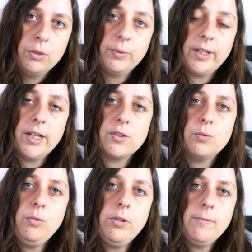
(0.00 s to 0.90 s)
Donc
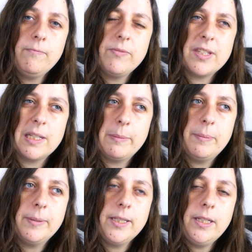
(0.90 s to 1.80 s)
Azul, ça
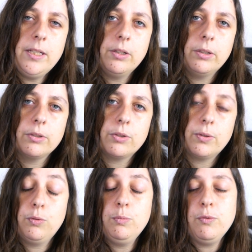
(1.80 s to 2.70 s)
m'a pris, euh, je
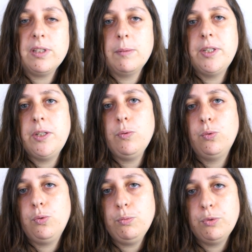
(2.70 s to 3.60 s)
crois, tout mon samedi ou
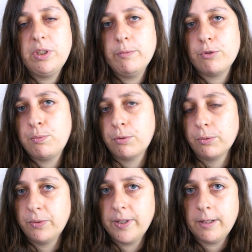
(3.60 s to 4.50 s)
tout mon dimanche pour
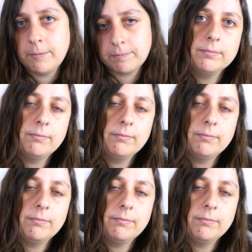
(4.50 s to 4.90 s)
le faire.